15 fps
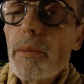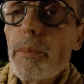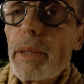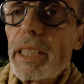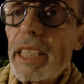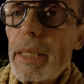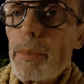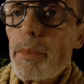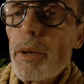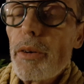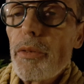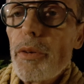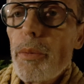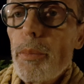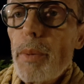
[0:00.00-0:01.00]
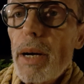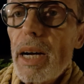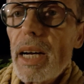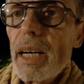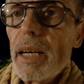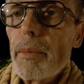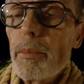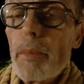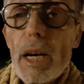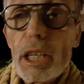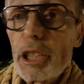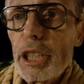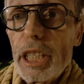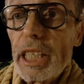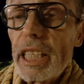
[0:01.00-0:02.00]
mais qui peuvent pas
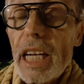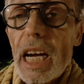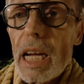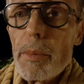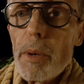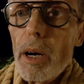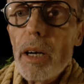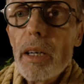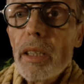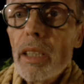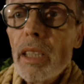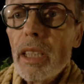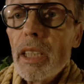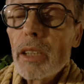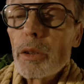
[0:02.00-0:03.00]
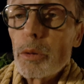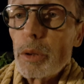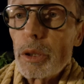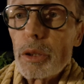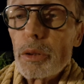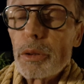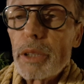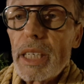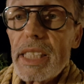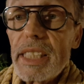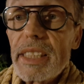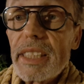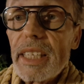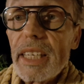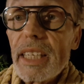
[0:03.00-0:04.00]
marcher carrément, qui sont
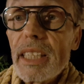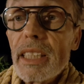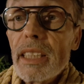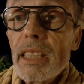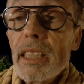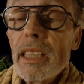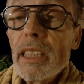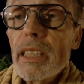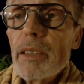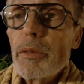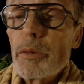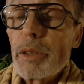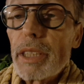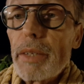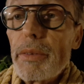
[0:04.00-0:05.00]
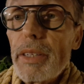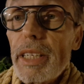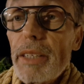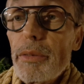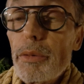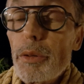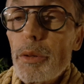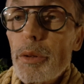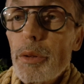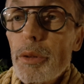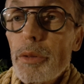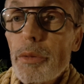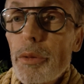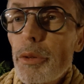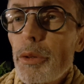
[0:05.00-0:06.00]
alités. Vous savez, il faut,
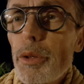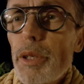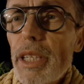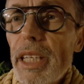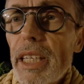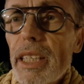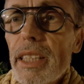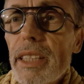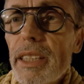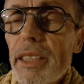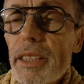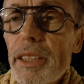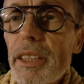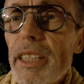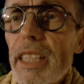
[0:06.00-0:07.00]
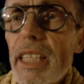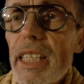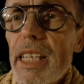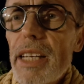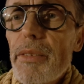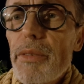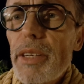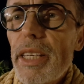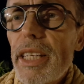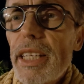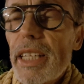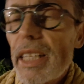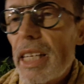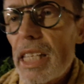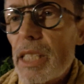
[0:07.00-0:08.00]
faut tenir. Tant qu'il y a de la vie,
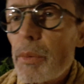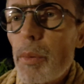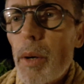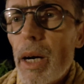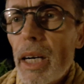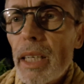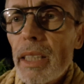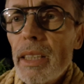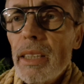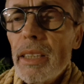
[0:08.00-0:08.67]
il y a de l'espoir.